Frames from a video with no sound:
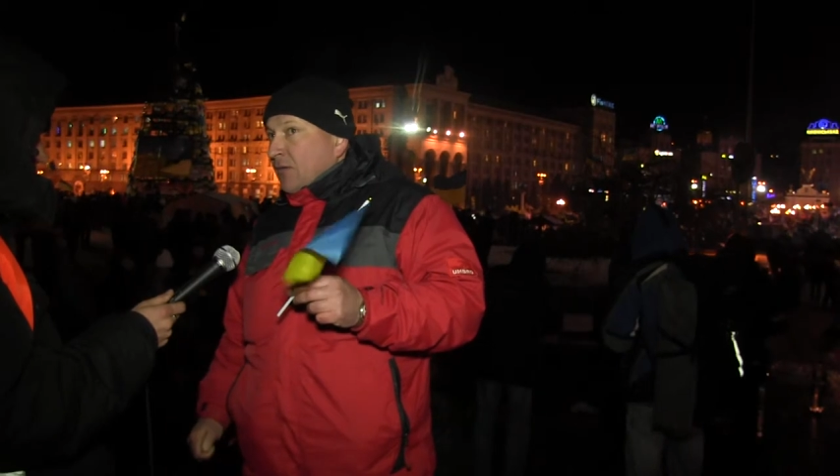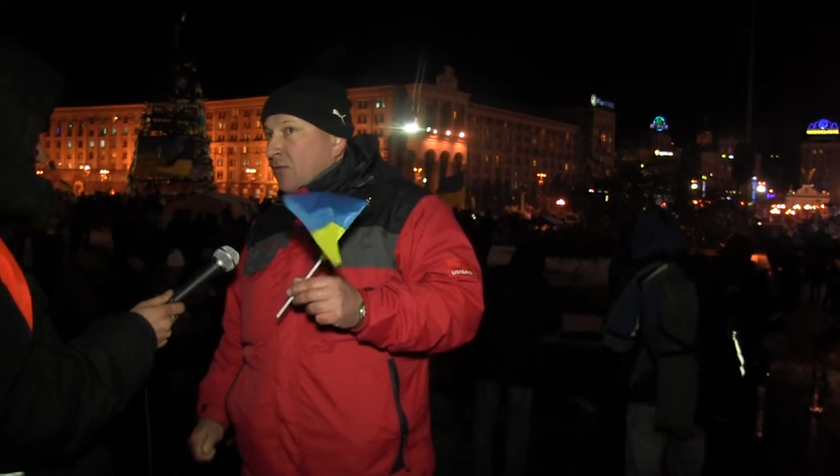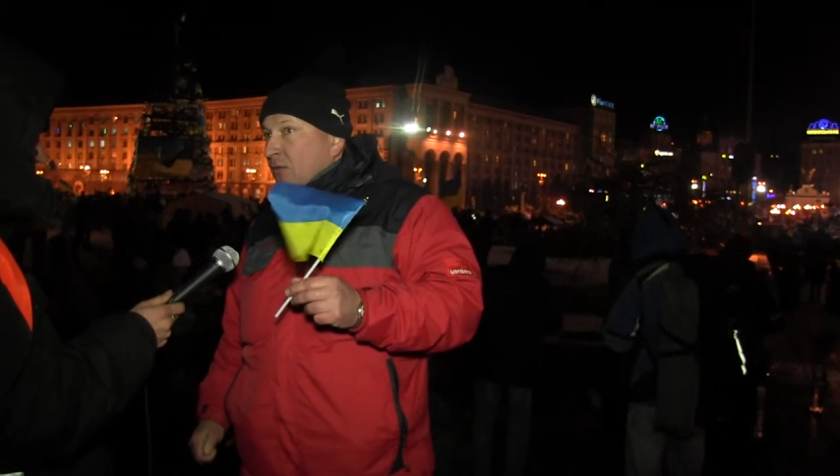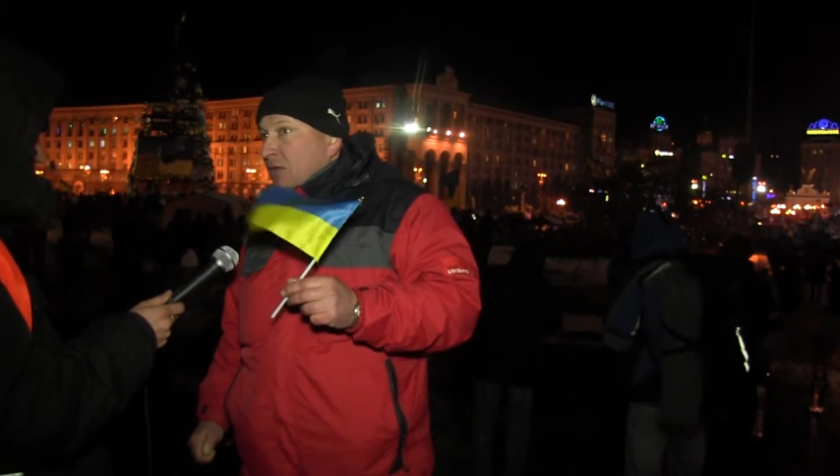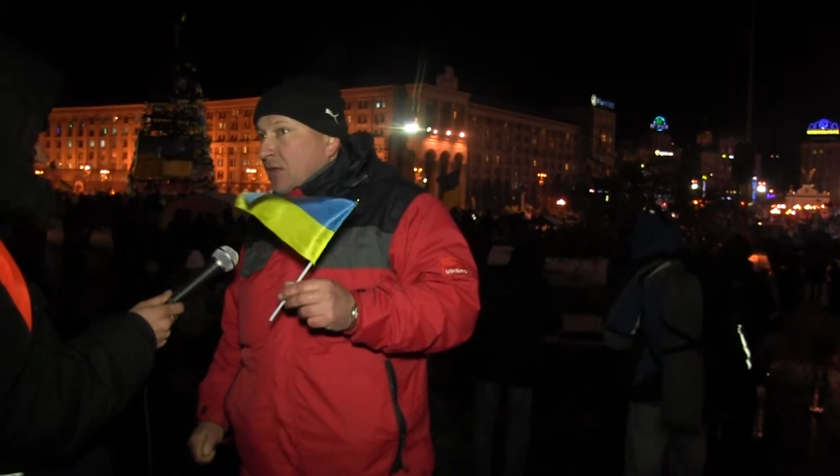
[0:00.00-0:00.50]

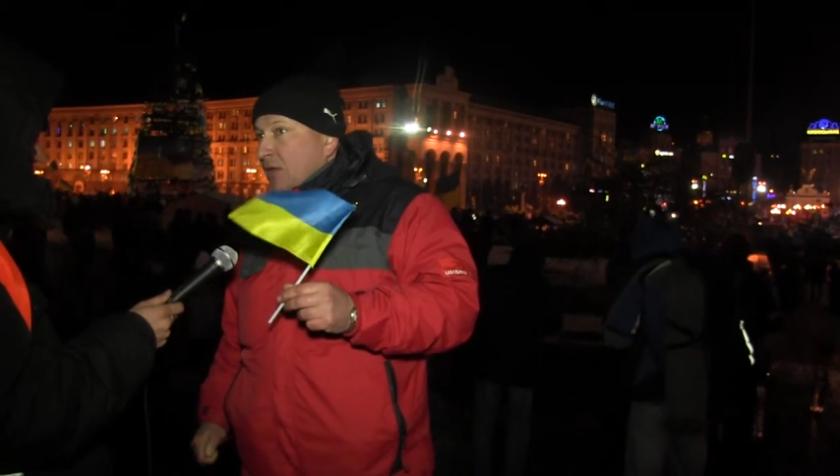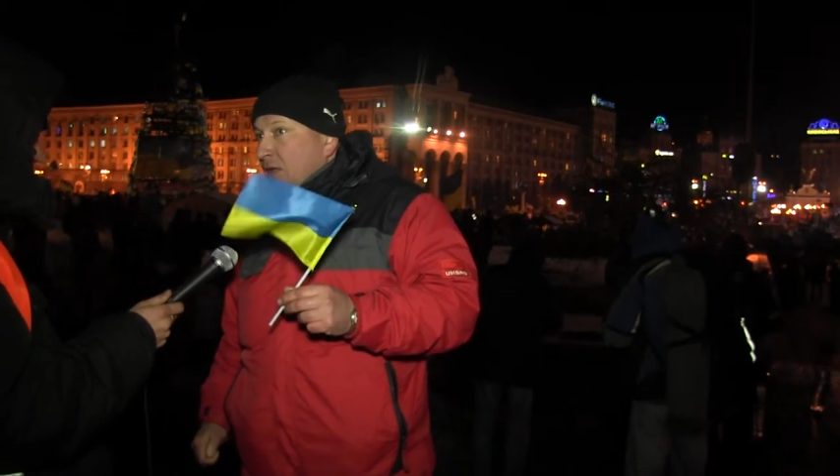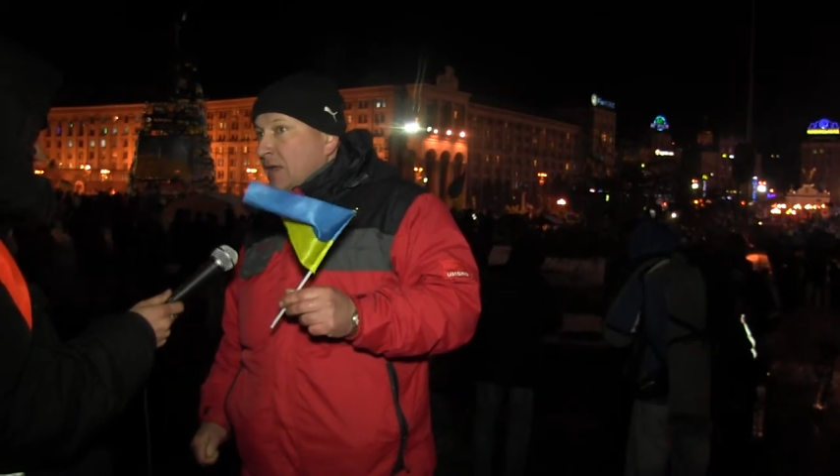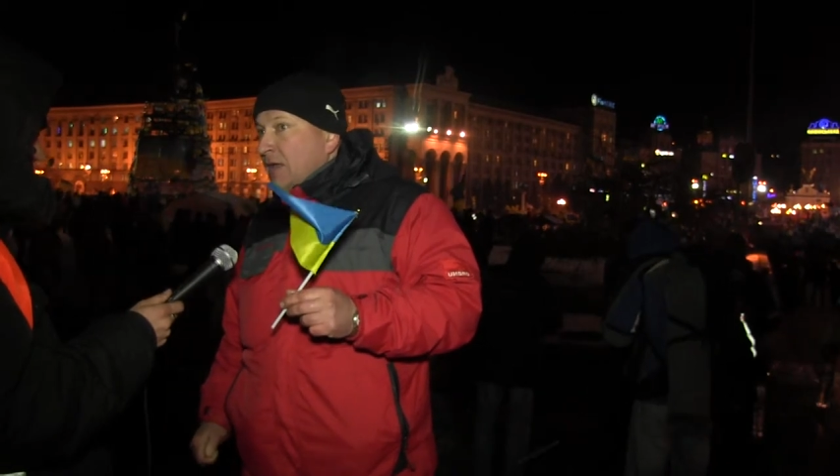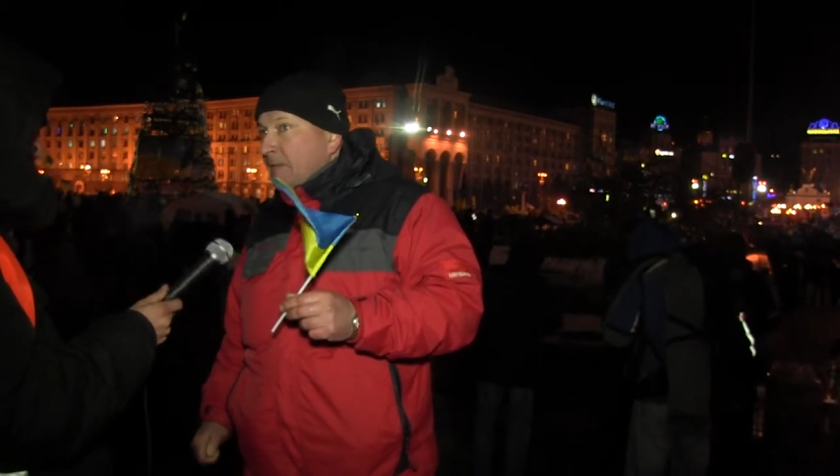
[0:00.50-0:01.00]
Вот.
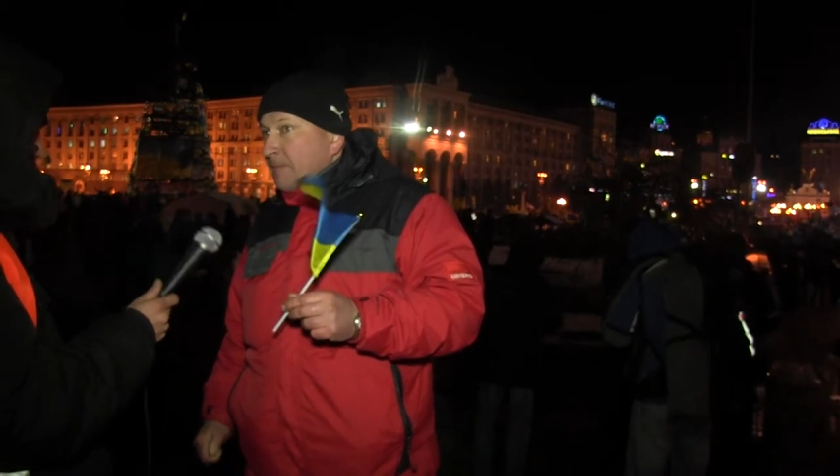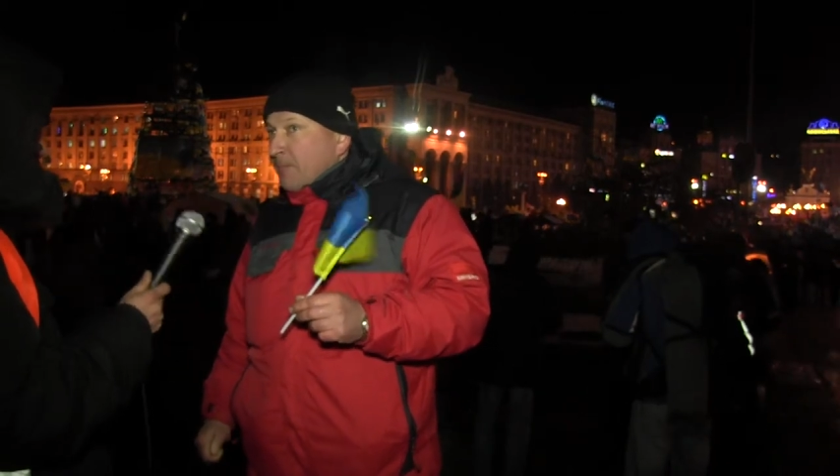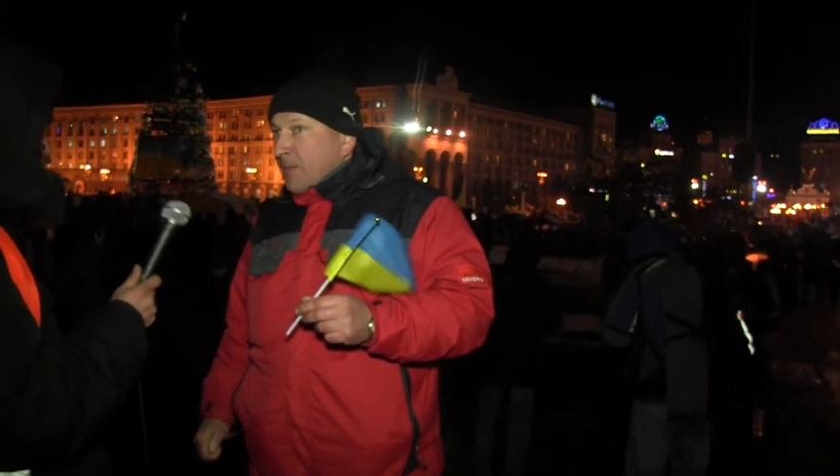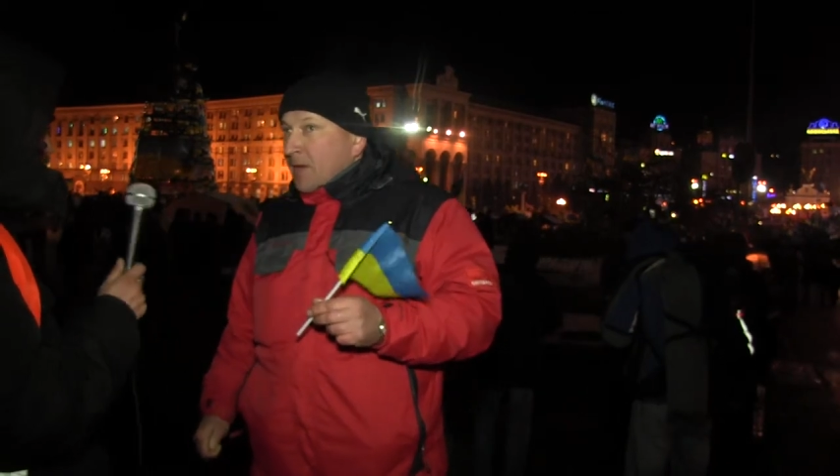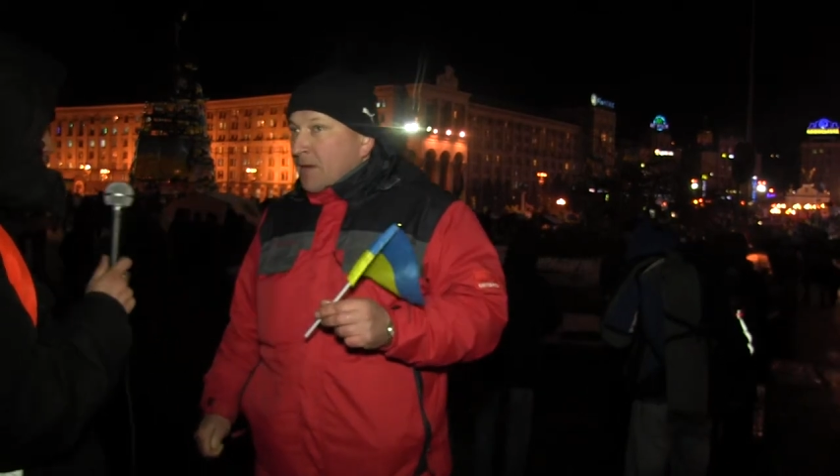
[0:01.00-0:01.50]

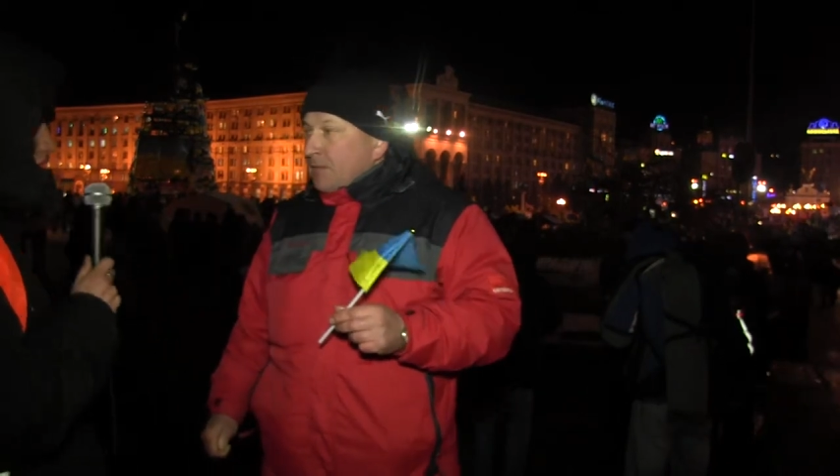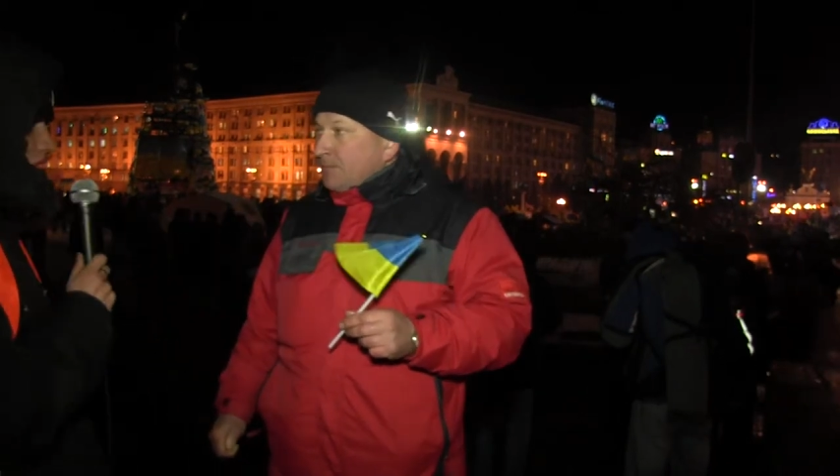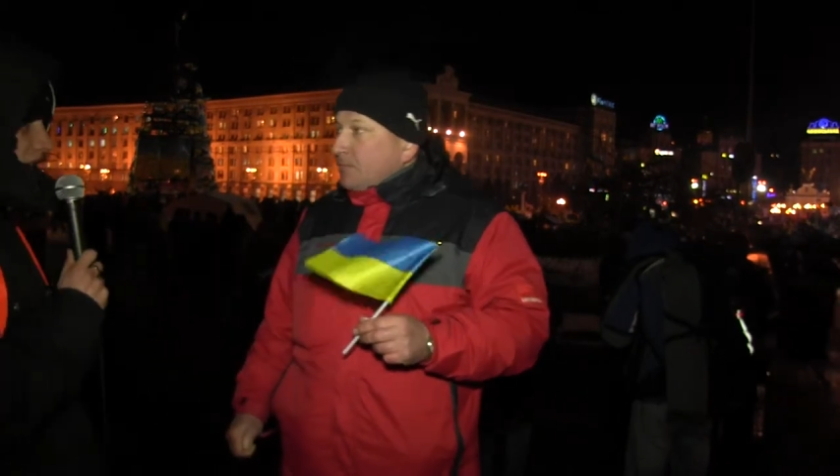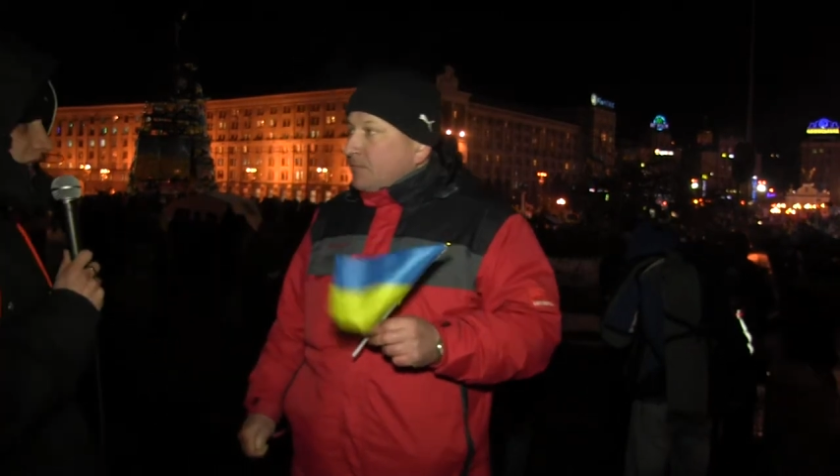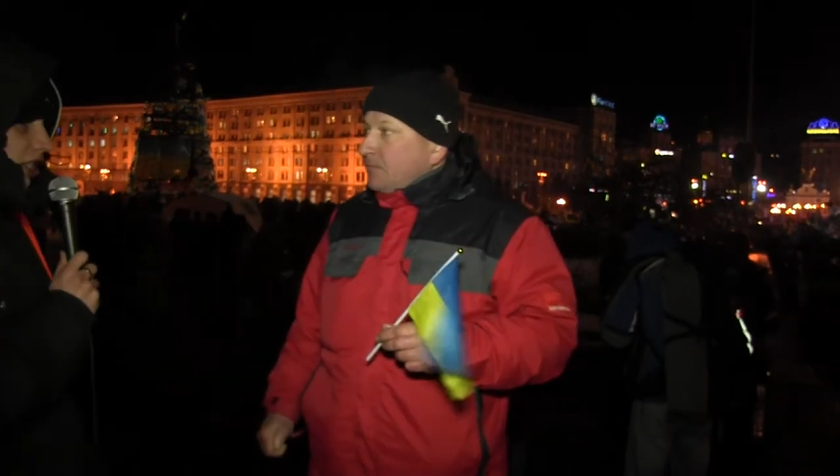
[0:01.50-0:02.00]

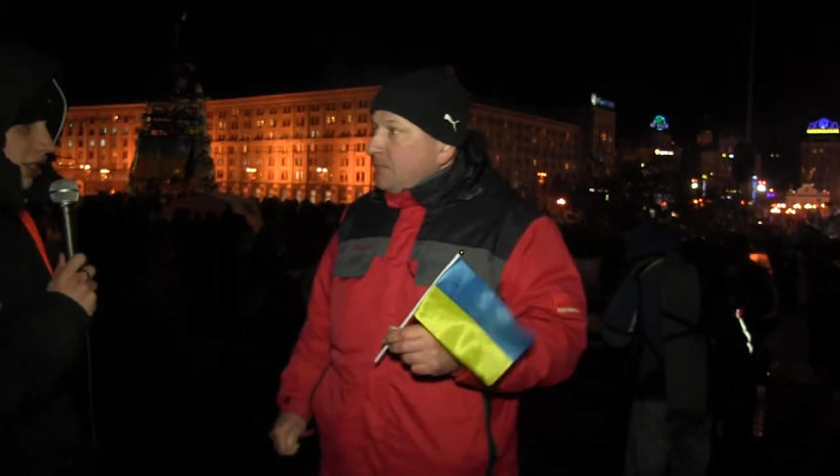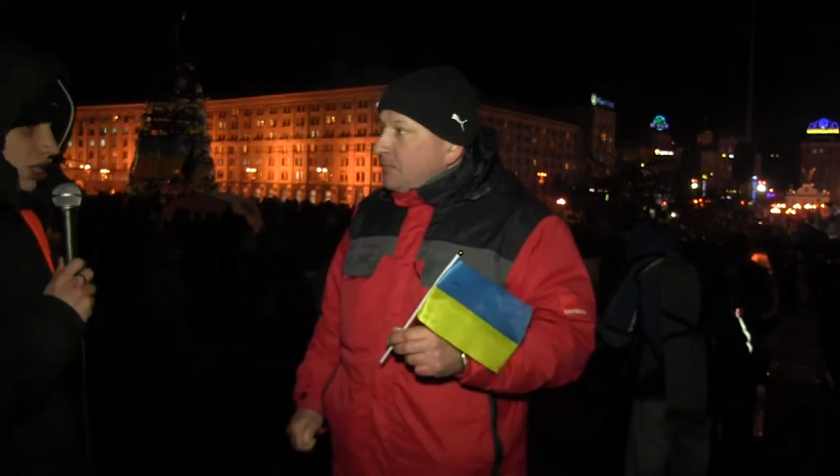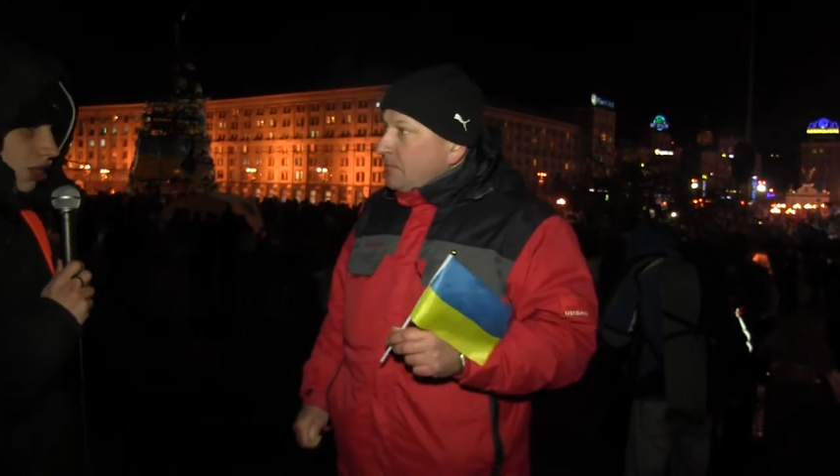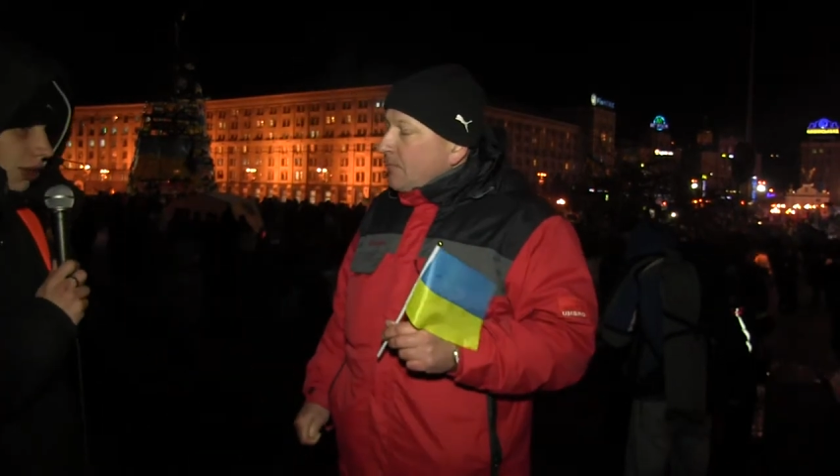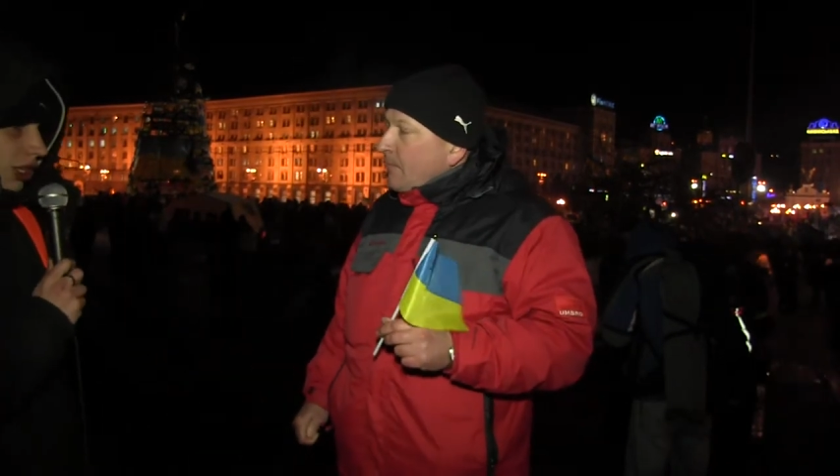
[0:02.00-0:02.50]
Я хотел
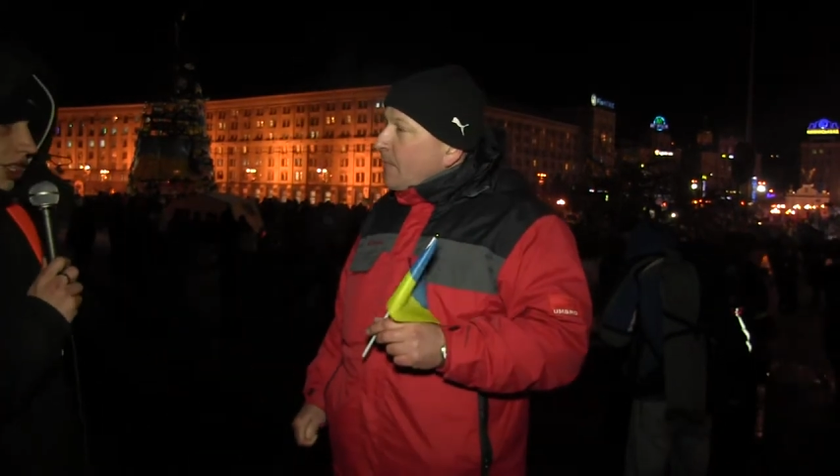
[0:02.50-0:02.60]
еще, мы